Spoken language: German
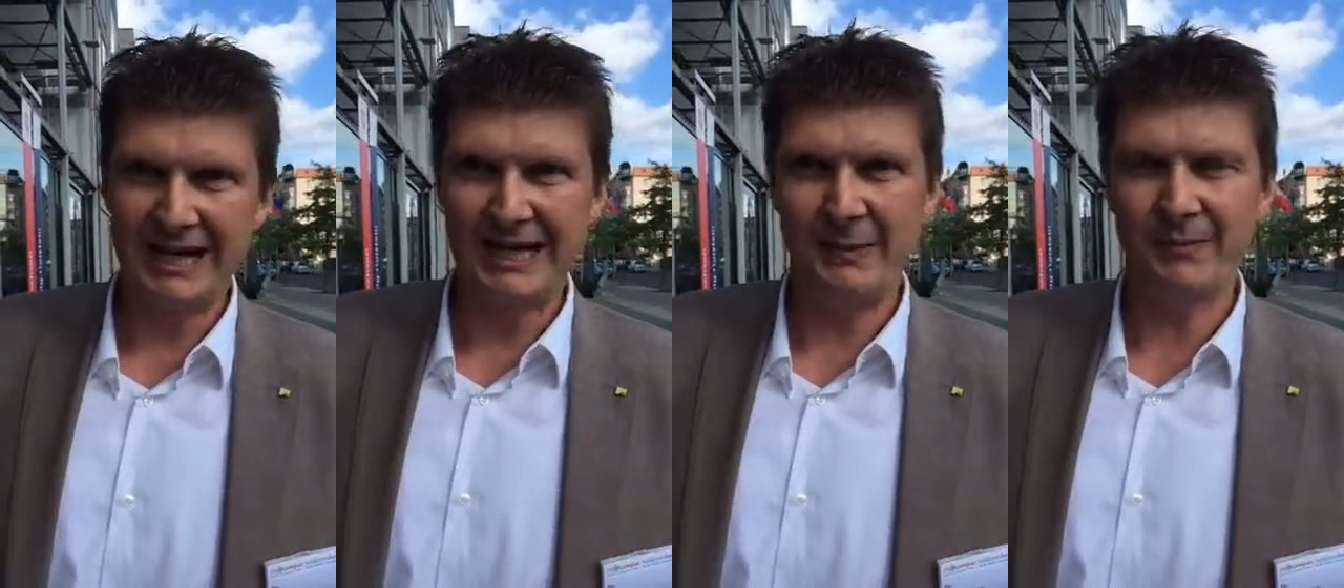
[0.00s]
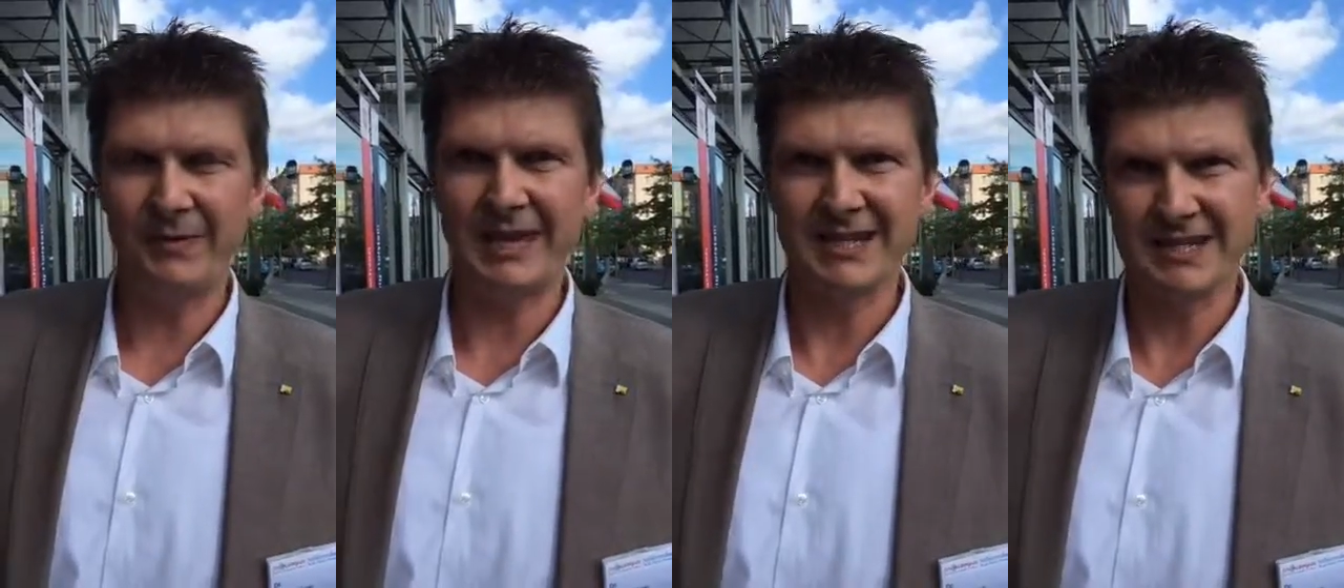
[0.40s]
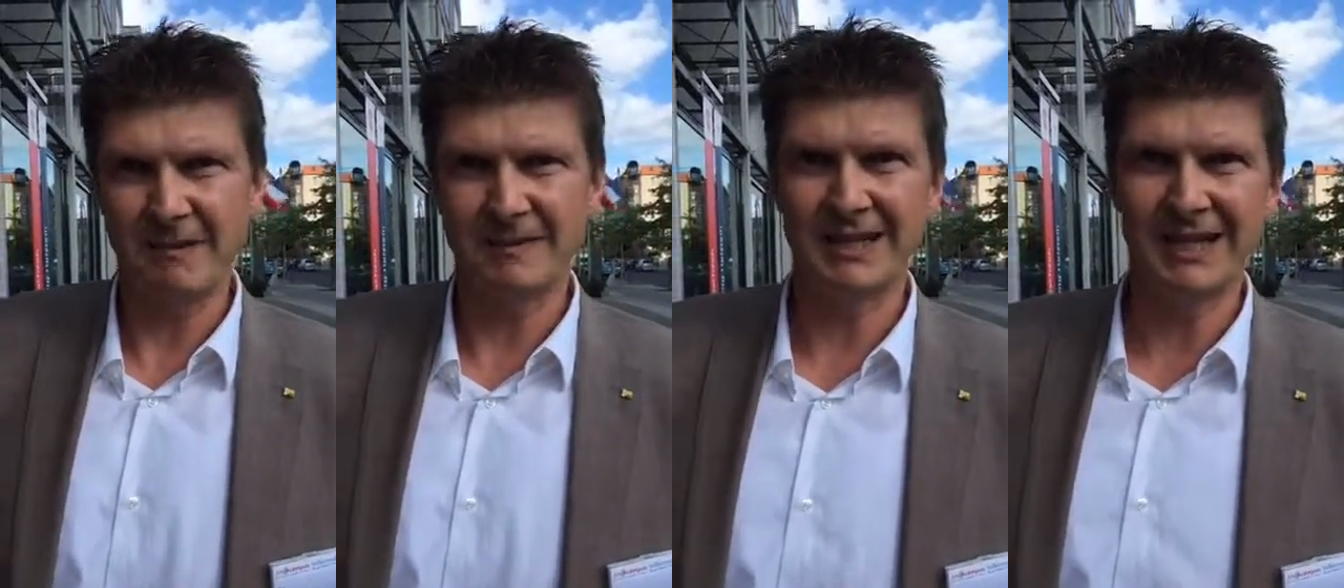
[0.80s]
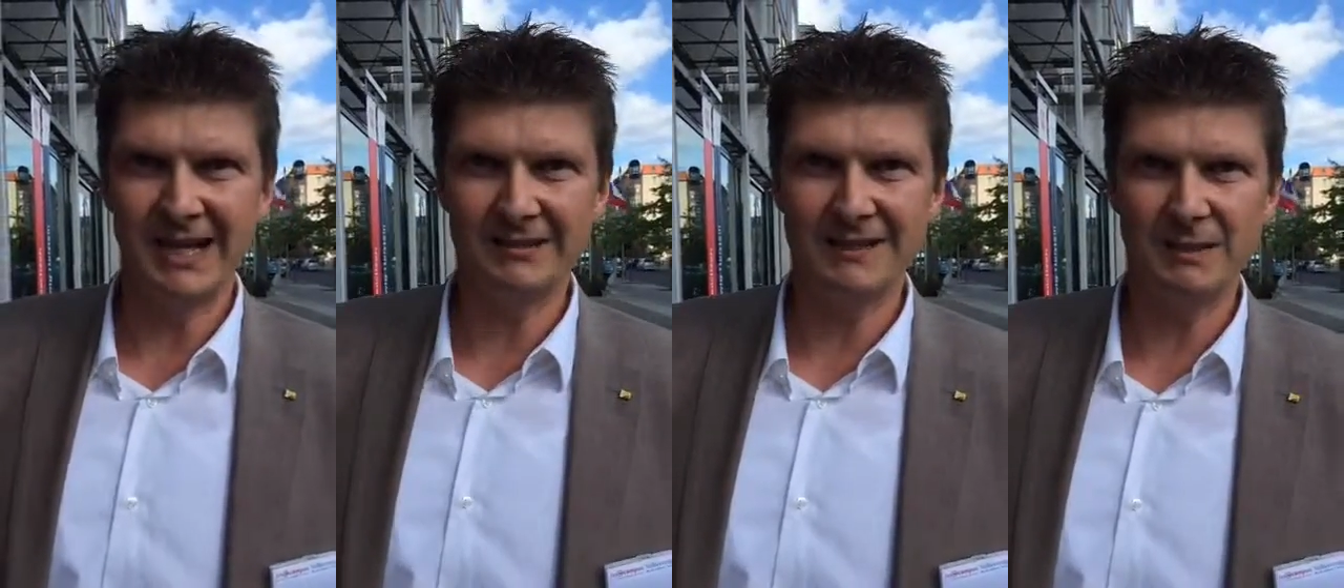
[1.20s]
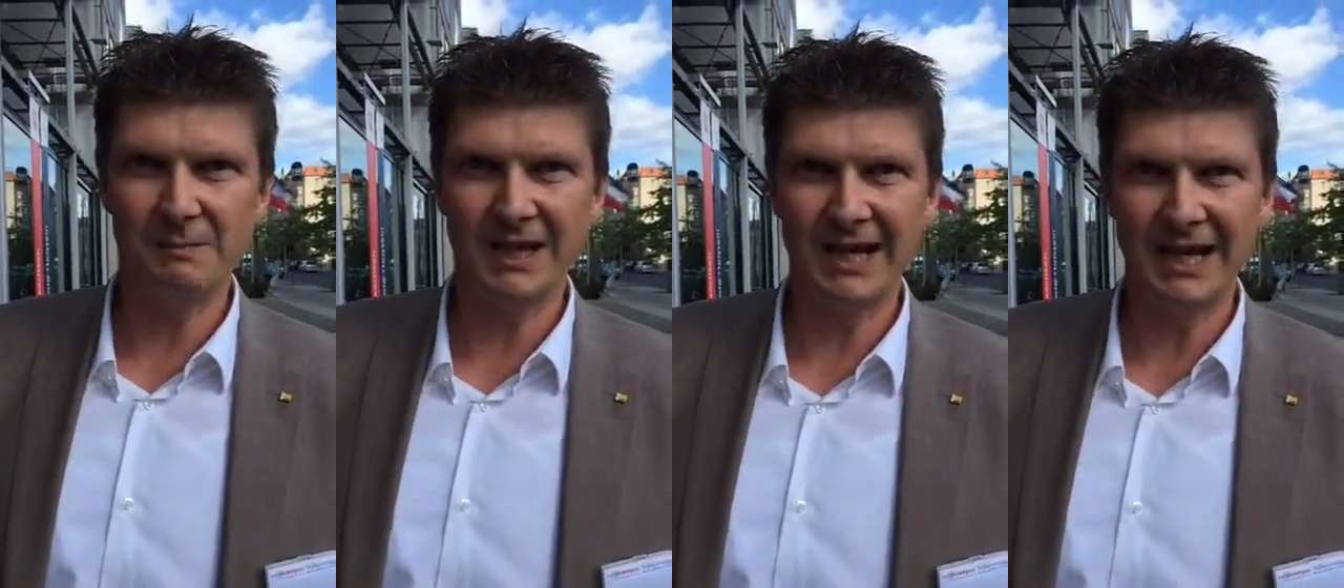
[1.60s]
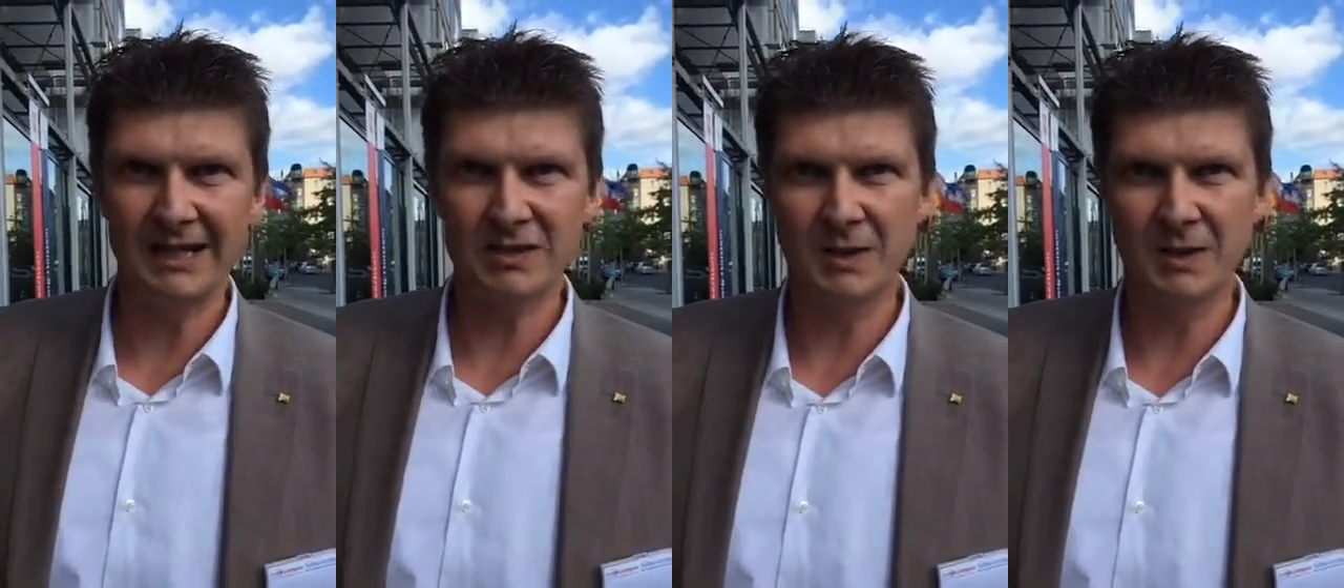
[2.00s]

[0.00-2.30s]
Ähm, das ist die Frage der Anrechenbarkeit,